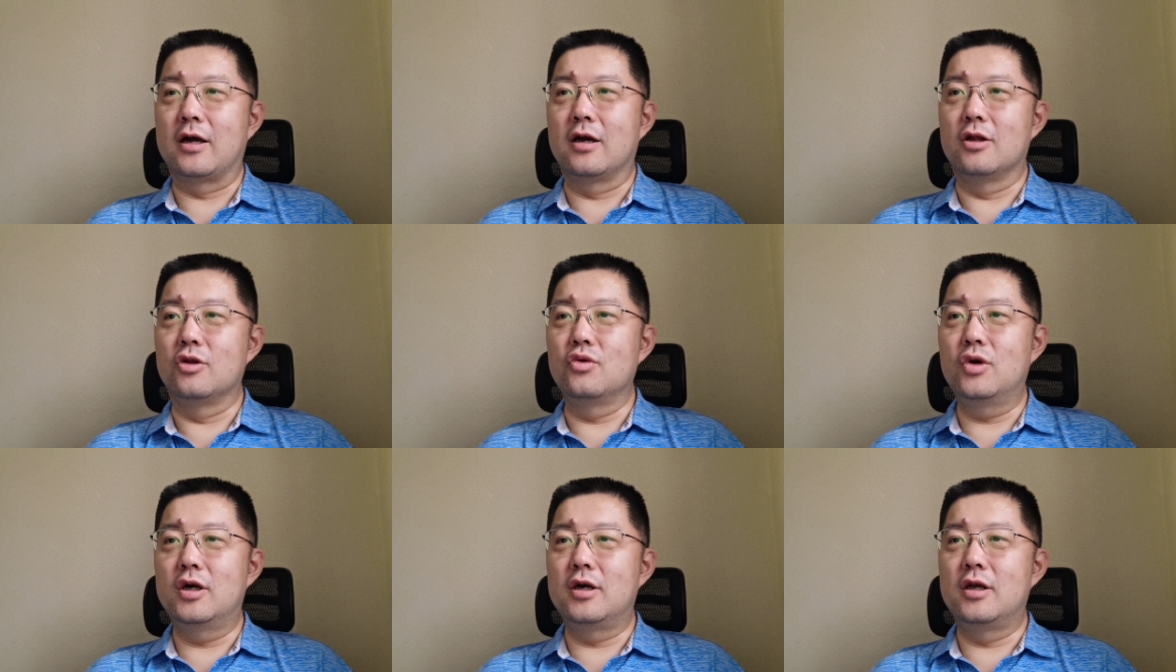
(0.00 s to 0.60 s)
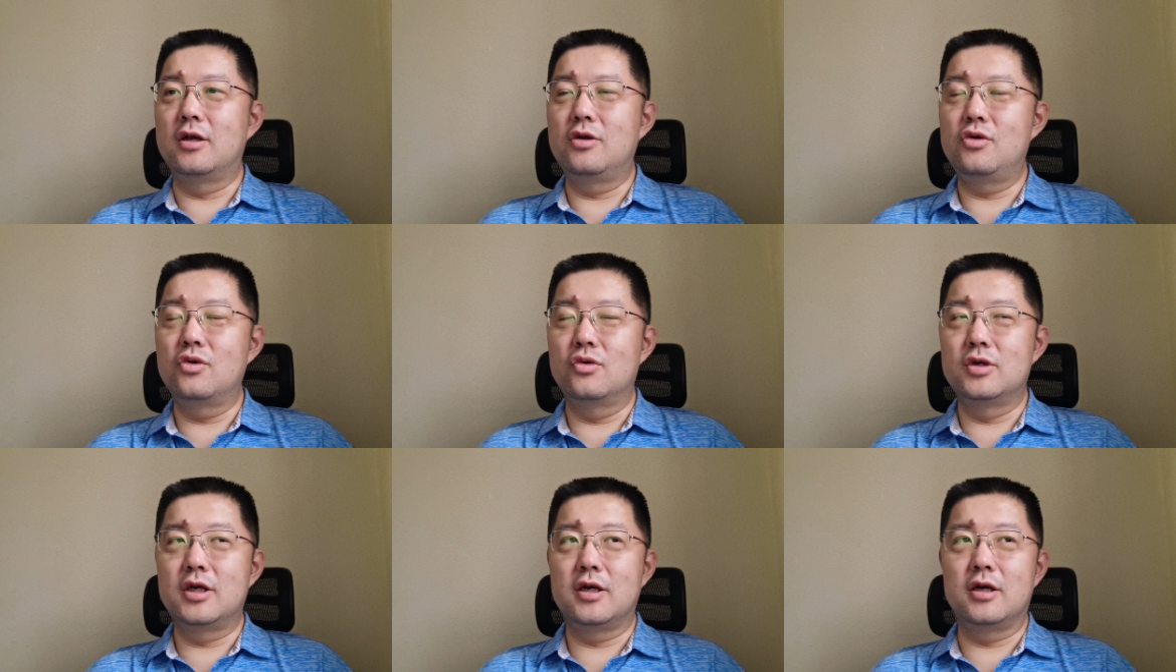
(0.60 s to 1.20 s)
很多人
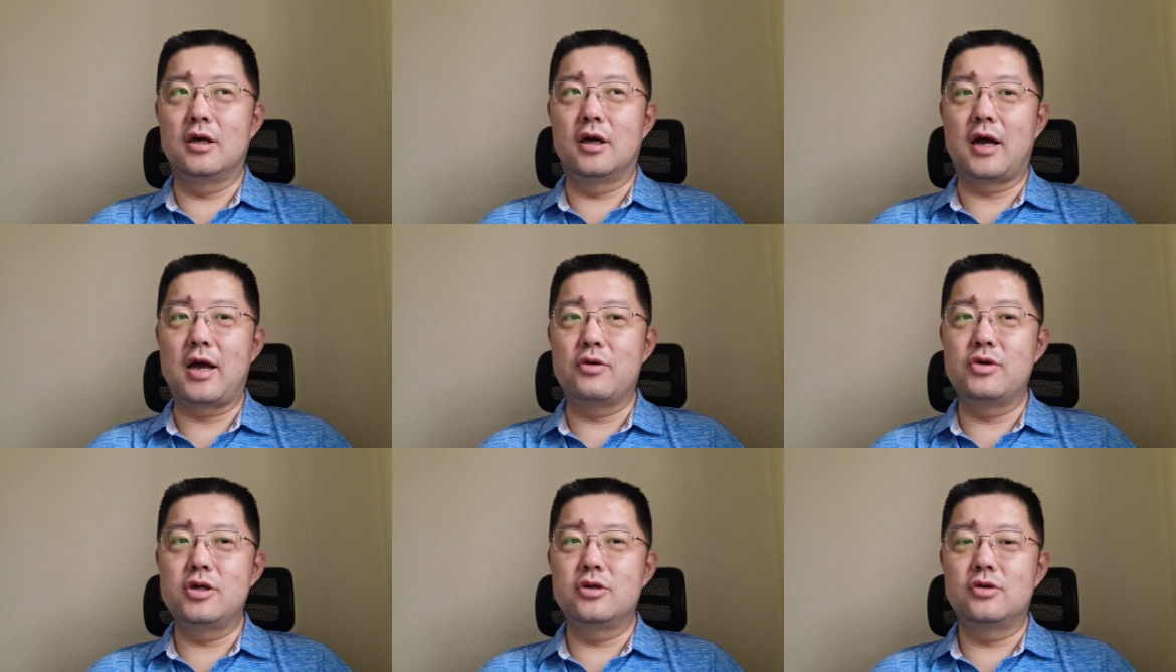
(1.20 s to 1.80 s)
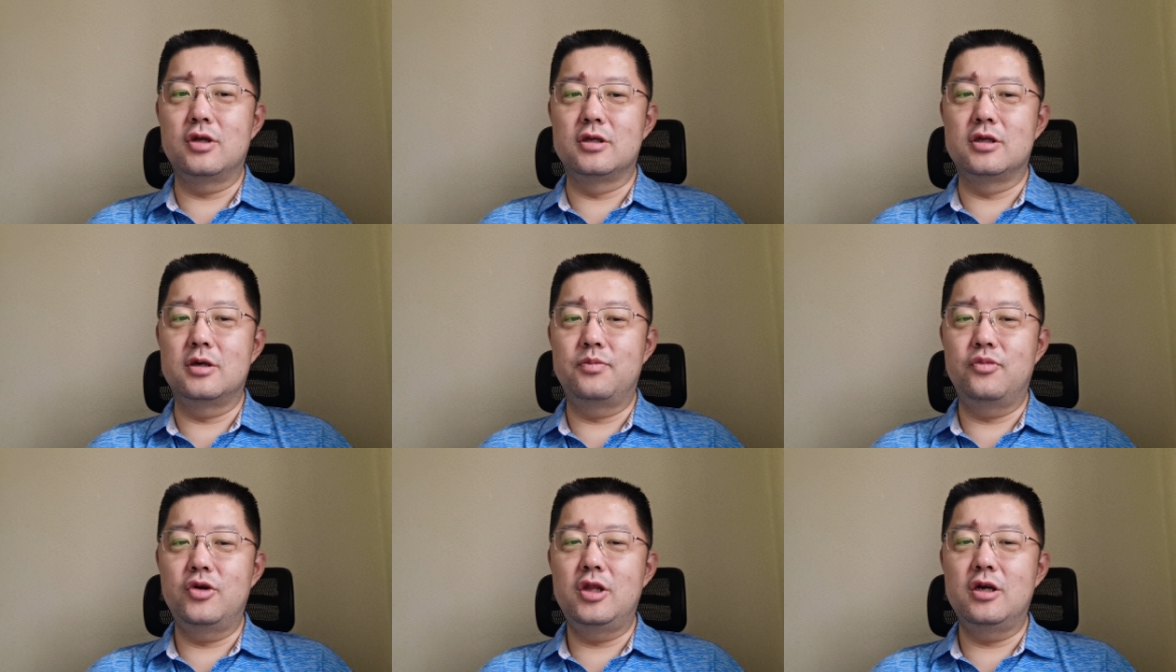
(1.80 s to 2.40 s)
用这个爱回收呢，其
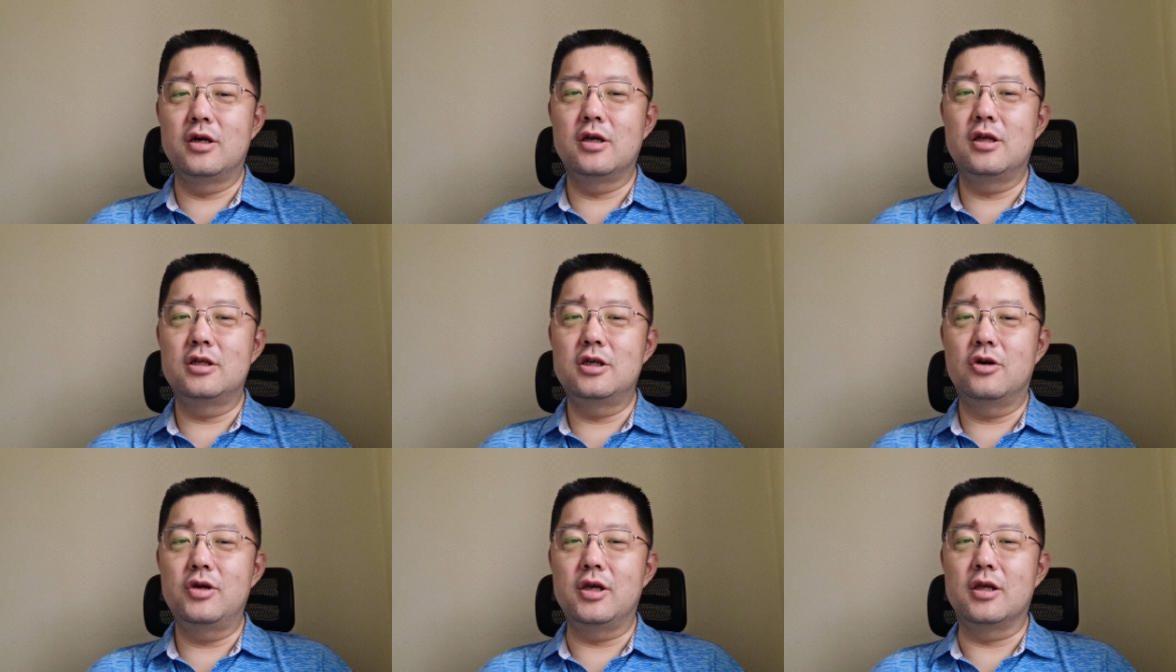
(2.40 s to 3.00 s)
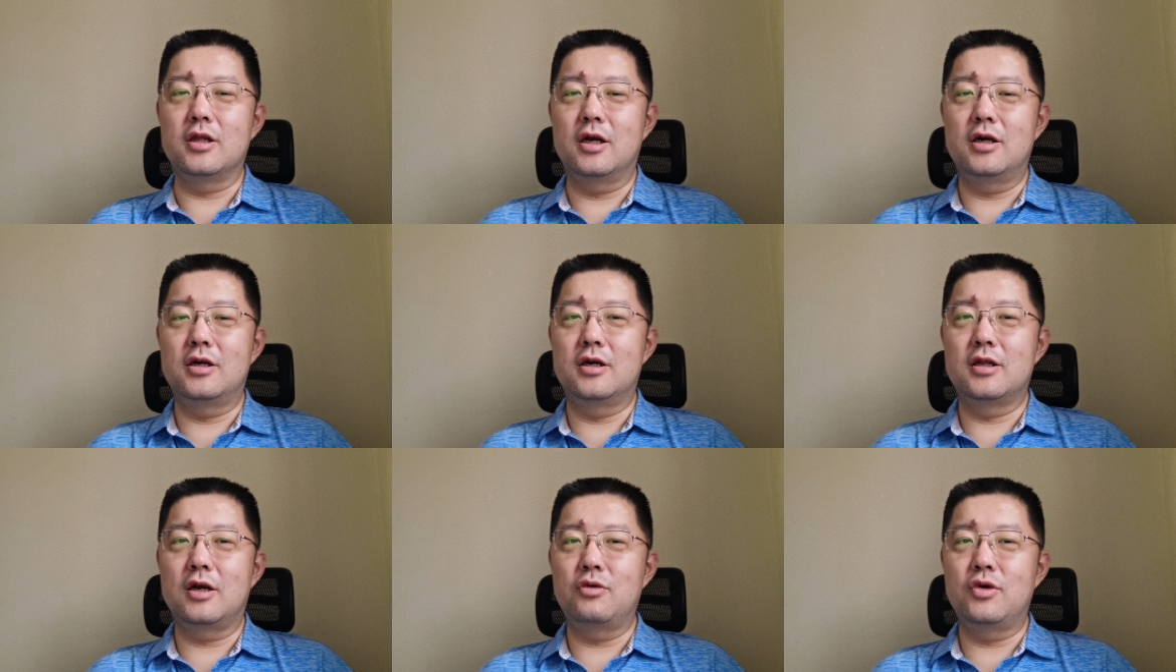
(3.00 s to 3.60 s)
实不一定跟他交易，但
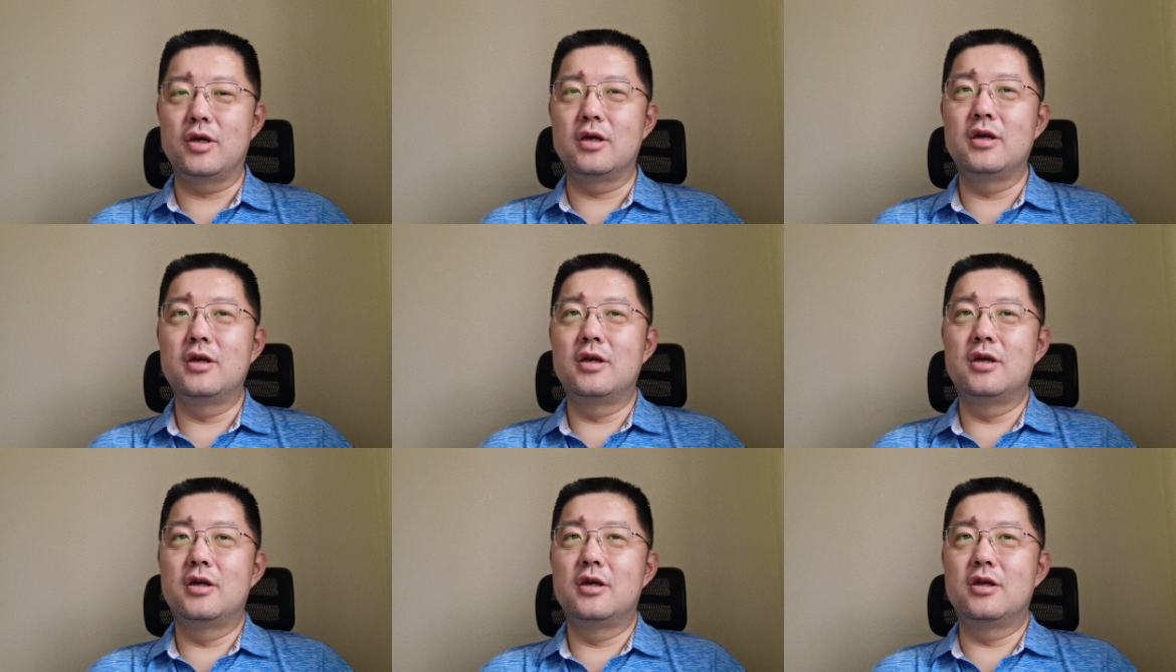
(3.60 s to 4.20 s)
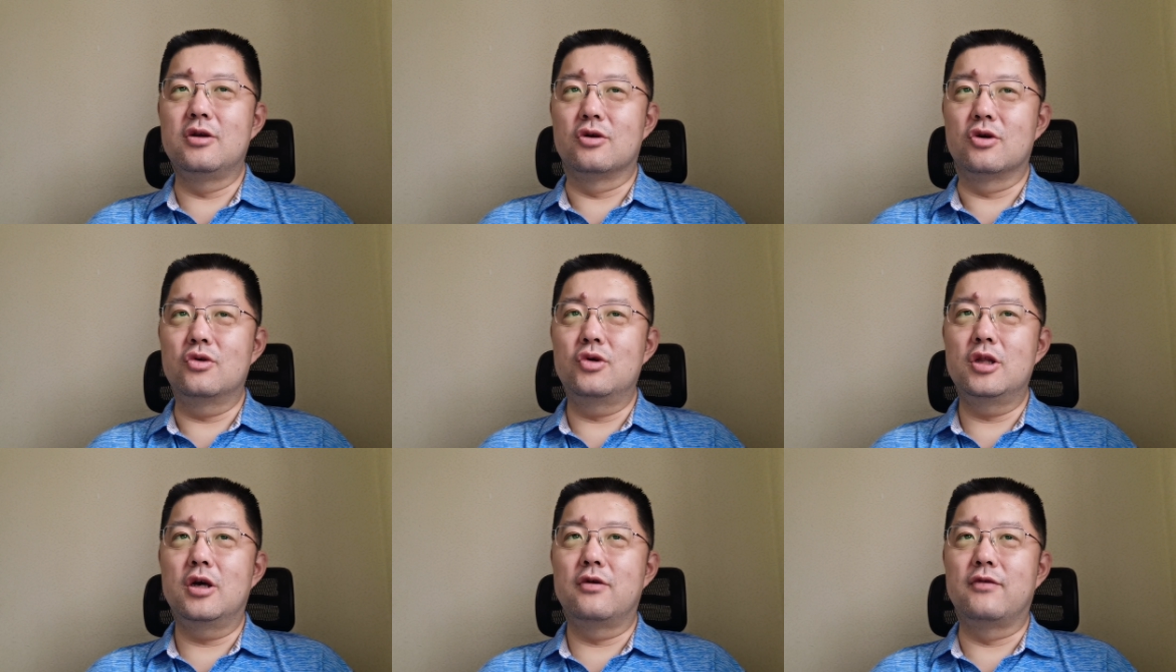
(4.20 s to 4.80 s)
是呢，他会有时
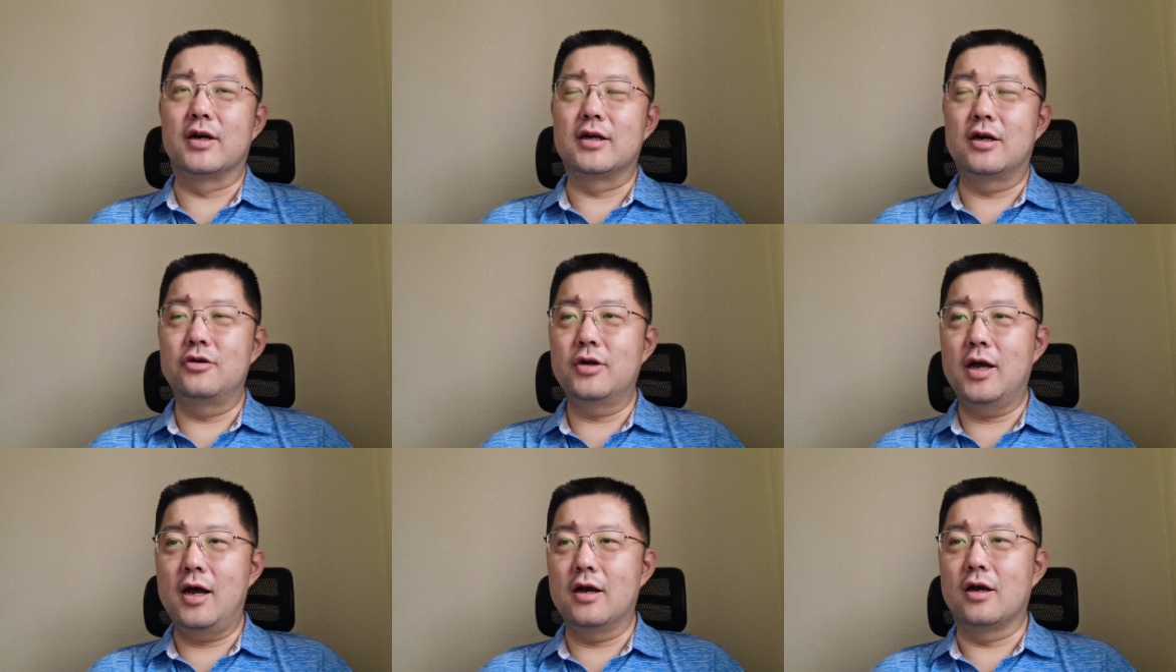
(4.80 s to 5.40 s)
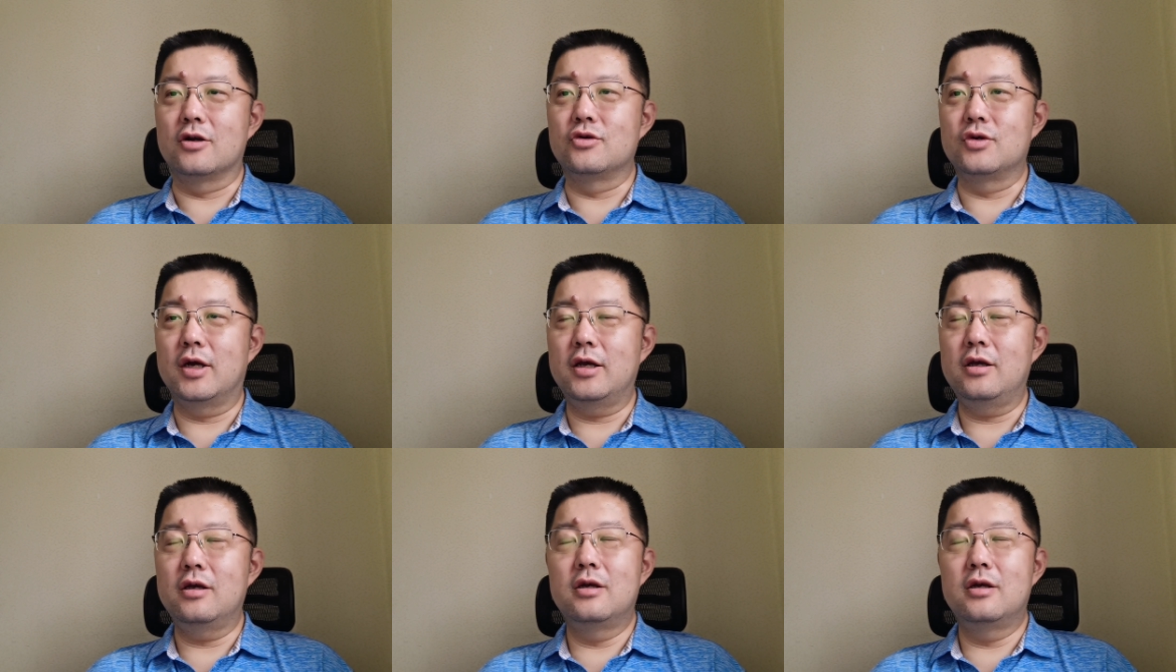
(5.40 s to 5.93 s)
候会到网站上去看看，说